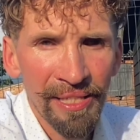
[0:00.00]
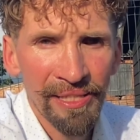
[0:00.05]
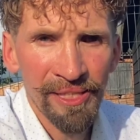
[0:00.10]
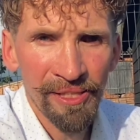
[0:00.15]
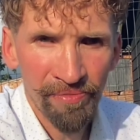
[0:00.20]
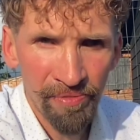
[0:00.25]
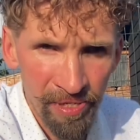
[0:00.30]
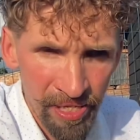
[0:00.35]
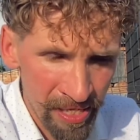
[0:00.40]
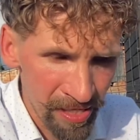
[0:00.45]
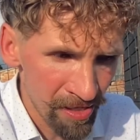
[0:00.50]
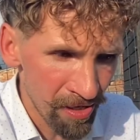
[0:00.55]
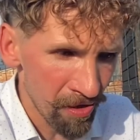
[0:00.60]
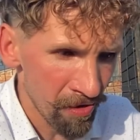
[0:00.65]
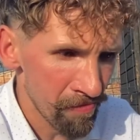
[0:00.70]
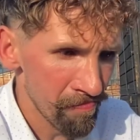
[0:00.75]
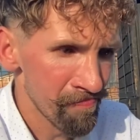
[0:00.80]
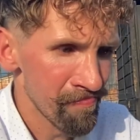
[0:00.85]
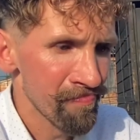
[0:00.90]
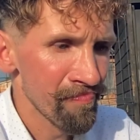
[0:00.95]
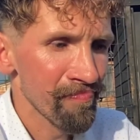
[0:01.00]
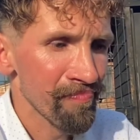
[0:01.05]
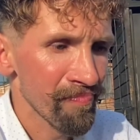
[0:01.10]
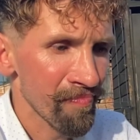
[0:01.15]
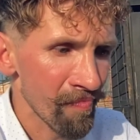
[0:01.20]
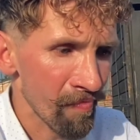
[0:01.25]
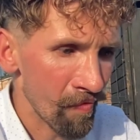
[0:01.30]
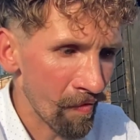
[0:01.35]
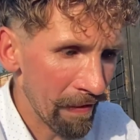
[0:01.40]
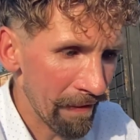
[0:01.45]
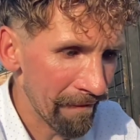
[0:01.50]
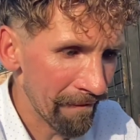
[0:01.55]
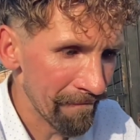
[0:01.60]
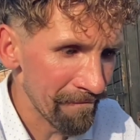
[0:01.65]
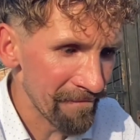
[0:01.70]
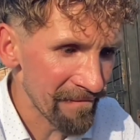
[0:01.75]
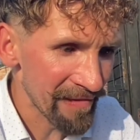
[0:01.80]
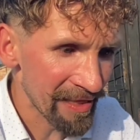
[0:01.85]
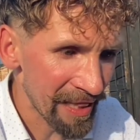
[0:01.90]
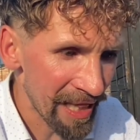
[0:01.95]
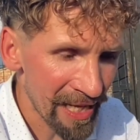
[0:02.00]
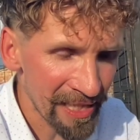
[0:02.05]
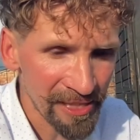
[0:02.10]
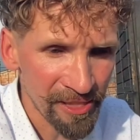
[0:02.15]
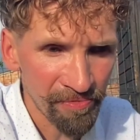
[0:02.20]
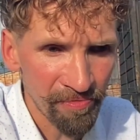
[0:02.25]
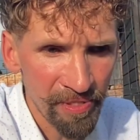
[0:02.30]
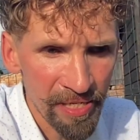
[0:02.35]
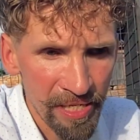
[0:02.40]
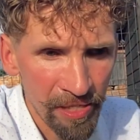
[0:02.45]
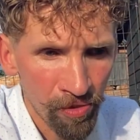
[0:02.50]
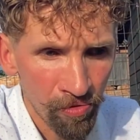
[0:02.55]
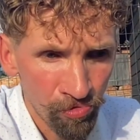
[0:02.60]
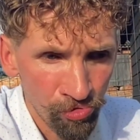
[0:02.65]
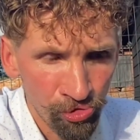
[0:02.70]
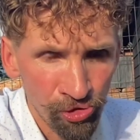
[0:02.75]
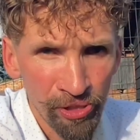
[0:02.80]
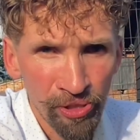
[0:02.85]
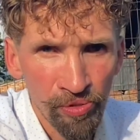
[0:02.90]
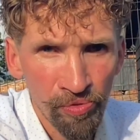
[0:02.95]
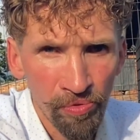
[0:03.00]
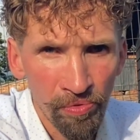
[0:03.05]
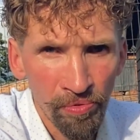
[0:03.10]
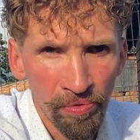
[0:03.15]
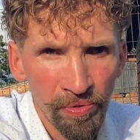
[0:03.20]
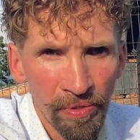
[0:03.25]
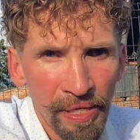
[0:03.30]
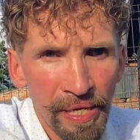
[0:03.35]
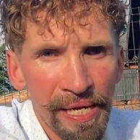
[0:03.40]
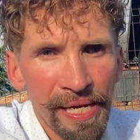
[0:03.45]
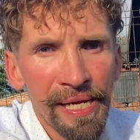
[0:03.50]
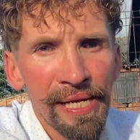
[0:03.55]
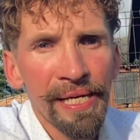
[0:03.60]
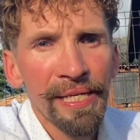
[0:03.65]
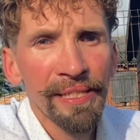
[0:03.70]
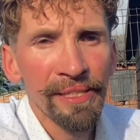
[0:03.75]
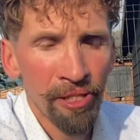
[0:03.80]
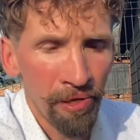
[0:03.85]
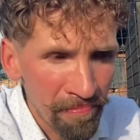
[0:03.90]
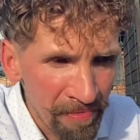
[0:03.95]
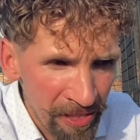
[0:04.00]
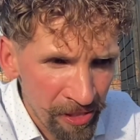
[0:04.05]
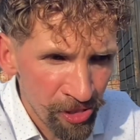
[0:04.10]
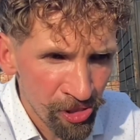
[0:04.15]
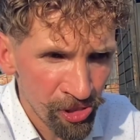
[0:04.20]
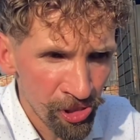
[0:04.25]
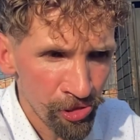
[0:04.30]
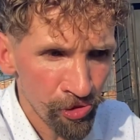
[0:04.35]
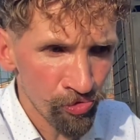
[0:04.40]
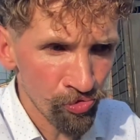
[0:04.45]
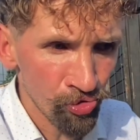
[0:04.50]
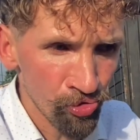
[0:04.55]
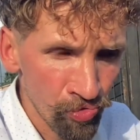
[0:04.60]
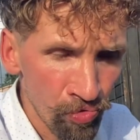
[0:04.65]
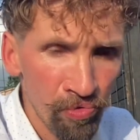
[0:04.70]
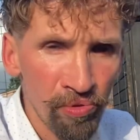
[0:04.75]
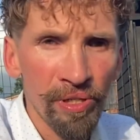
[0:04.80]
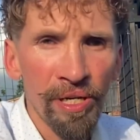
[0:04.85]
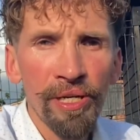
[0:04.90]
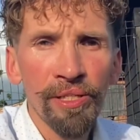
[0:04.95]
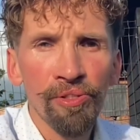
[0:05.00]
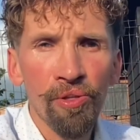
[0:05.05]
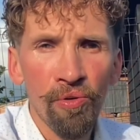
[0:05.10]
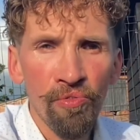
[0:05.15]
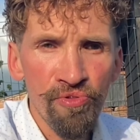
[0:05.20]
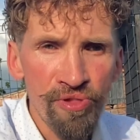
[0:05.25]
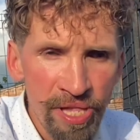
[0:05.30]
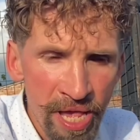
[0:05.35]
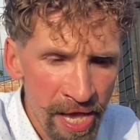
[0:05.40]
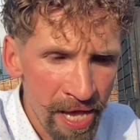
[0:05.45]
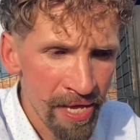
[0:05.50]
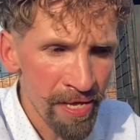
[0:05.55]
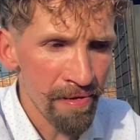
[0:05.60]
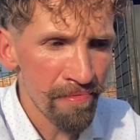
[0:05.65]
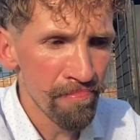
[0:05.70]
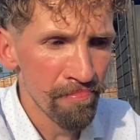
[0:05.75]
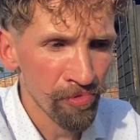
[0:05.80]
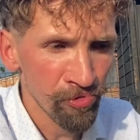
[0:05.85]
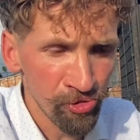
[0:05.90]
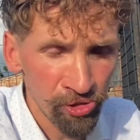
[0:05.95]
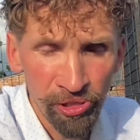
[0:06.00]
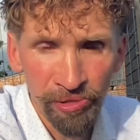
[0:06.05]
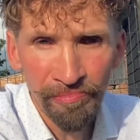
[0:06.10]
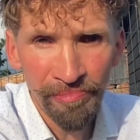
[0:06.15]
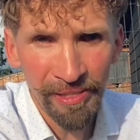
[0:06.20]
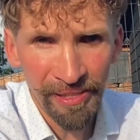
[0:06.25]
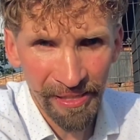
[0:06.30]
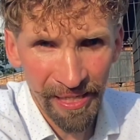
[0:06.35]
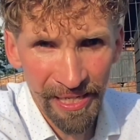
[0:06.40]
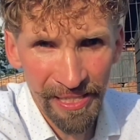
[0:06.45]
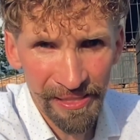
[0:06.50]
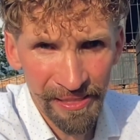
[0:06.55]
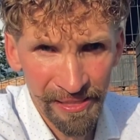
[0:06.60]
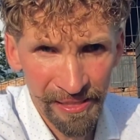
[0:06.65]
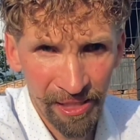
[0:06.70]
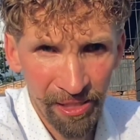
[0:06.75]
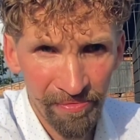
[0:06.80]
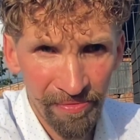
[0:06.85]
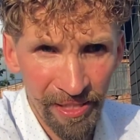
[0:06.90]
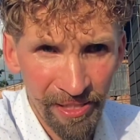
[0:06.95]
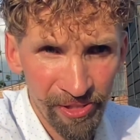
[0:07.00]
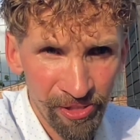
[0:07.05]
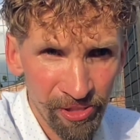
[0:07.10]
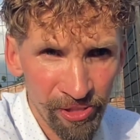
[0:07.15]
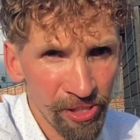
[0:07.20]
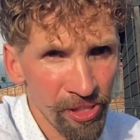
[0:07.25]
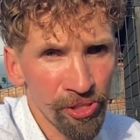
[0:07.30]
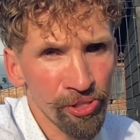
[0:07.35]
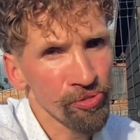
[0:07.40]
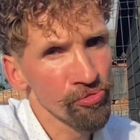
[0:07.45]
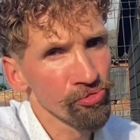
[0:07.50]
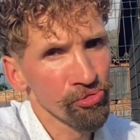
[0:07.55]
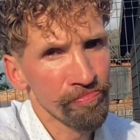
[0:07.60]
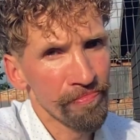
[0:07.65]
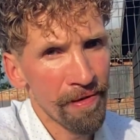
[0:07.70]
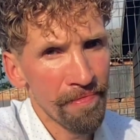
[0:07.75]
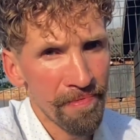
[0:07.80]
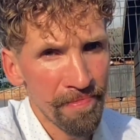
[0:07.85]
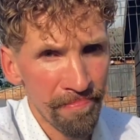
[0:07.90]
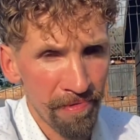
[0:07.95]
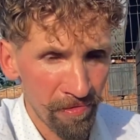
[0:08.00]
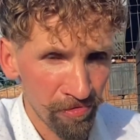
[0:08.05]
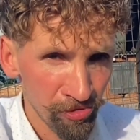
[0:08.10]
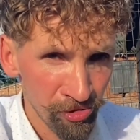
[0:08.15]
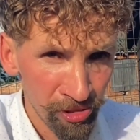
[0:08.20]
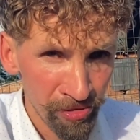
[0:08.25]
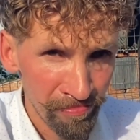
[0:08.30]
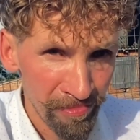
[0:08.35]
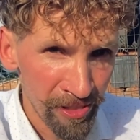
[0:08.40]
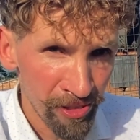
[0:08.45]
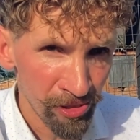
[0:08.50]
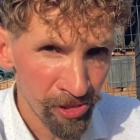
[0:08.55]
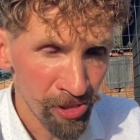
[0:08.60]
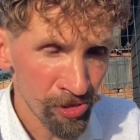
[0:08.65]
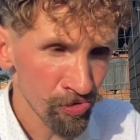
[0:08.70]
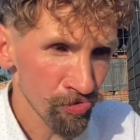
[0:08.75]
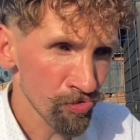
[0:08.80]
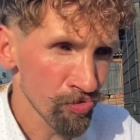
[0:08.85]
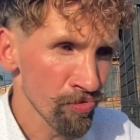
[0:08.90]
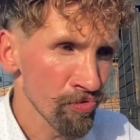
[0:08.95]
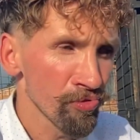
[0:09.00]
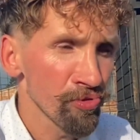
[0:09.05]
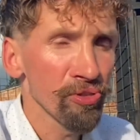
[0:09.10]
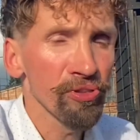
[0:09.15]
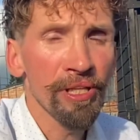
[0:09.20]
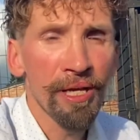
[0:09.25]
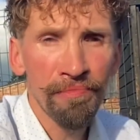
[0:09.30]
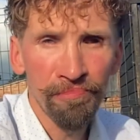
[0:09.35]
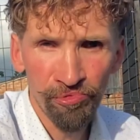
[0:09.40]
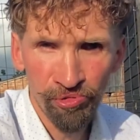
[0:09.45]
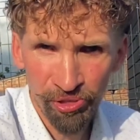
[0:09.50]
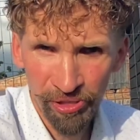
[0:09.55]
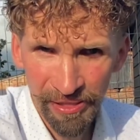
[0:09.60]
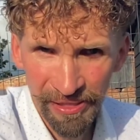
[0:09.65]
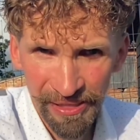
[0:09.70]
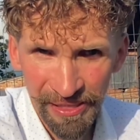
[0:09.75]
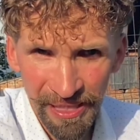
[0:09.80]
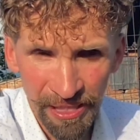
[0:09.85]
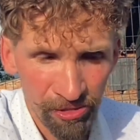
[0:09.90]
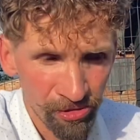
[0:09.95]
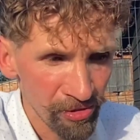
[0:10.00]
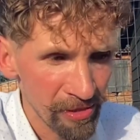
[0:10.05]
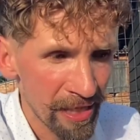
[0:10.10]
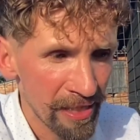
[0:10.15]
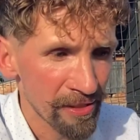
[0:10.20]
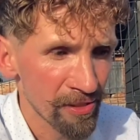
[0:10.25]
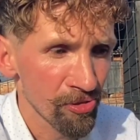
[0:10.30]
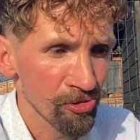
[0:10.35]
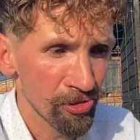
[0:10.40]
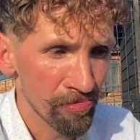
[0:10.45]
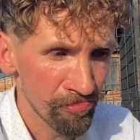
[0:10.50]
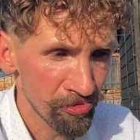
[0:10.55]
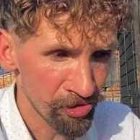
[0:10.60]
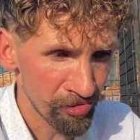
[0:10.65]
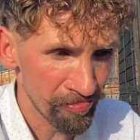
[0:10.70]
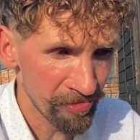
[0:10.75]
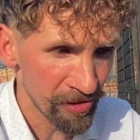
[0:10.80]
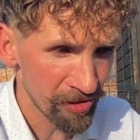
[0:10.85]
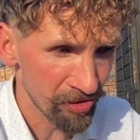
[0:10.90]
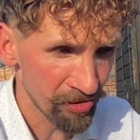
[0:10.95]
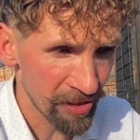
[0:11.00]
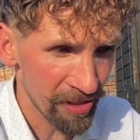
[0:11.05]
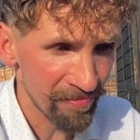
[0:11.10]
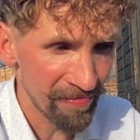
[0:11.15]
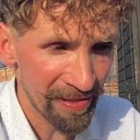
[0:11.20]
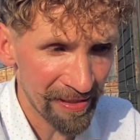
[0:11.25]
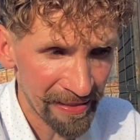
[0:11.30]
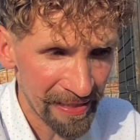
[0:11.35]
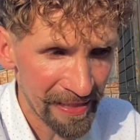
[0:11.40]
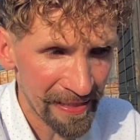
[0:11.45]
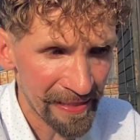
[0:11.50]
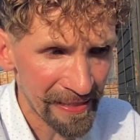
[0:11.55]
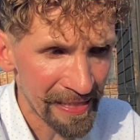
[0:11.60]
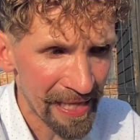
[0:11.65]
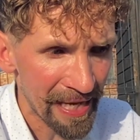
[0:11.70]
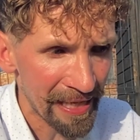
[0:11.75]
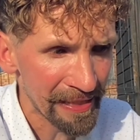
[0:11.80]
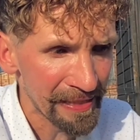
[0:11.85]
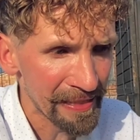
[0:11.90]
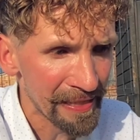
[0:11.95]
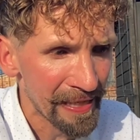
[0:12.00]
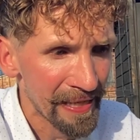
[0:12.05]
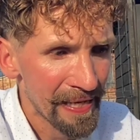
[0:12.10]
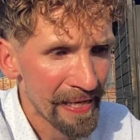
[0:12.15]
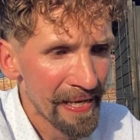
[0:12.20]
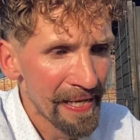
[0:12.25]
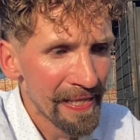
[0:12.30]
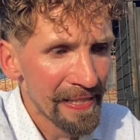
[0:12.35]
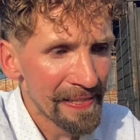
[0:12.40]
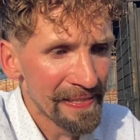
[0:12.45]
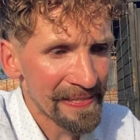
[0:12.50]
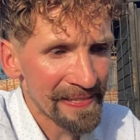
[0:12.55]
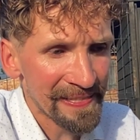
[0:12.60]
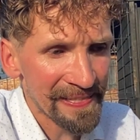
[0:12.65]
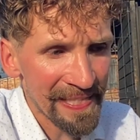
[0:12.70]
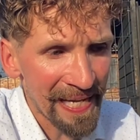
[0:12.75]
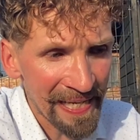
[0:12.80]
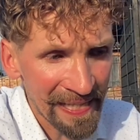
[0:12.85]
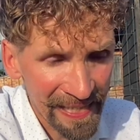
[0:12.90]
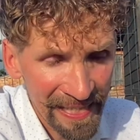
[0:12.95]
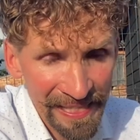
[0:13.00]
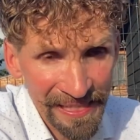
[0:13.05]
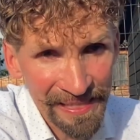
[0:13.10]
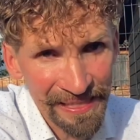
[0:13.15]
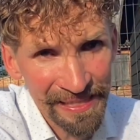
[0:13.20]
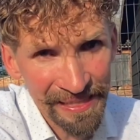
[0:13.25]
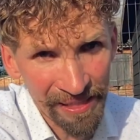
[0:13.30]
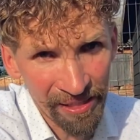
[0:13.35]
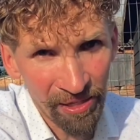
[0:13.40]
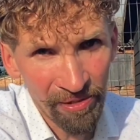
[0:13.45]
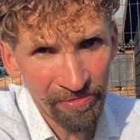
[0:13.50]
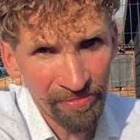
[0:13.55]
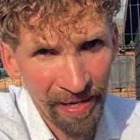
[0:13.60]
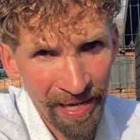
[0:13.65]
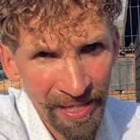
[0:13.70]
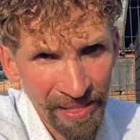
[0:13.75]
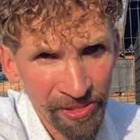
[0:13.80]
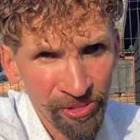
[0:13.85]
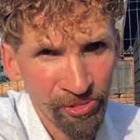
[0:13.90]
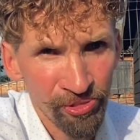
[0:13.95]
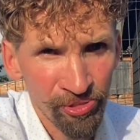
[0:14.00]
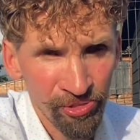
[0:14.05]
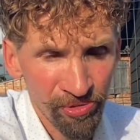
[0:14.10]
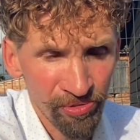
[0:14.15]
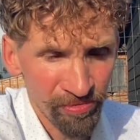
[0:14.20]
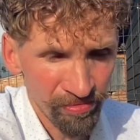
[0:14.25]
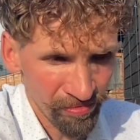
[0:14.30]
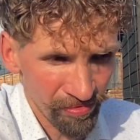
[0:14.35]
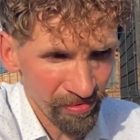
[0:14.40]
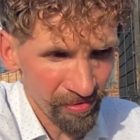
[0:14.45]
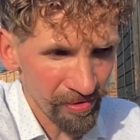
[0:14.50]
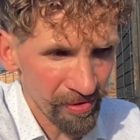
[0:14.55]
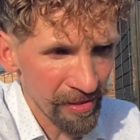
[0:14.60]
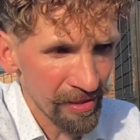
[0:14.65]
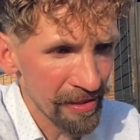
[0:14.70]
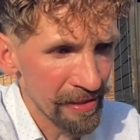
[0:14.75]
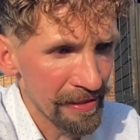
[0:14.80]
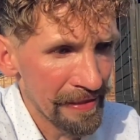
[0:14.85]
swojego, mm, dla swojego użytku do 50 sztuk, to nie musimy rejestrować. Jeśli już mamy powyżej 50 sztuk, to tam już się zaczyna to, że musimy do tej weterynarii zarejestrować. Yy,